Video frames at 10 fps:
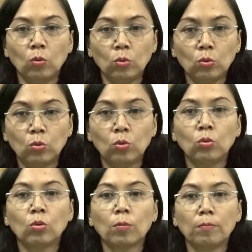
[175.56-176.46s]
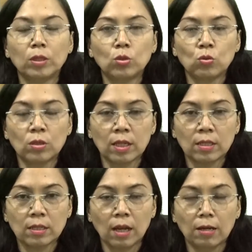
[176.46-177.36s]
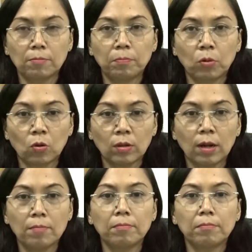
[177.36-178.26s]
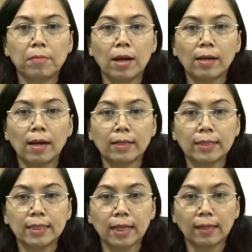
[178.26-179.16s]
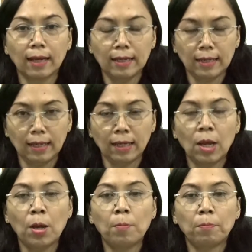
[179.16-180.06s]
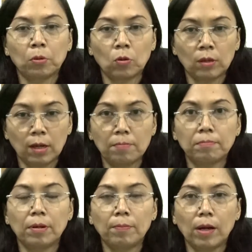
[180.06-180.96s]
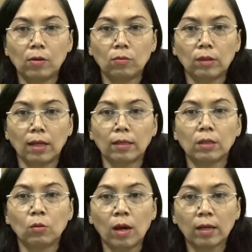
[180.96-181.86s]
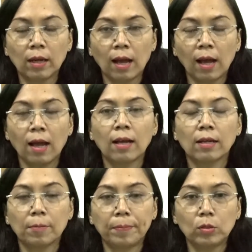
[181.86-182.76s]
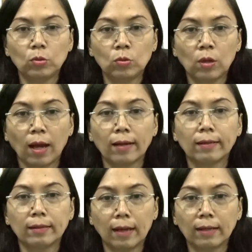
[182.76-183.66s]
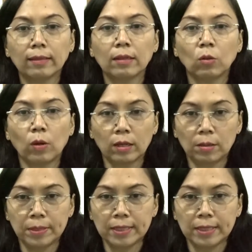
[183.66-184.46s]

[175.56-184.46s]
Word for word: untuk mensukseskan program Bangga Kencana ini program pembangunan keluarga, kependudukan, dan keluarga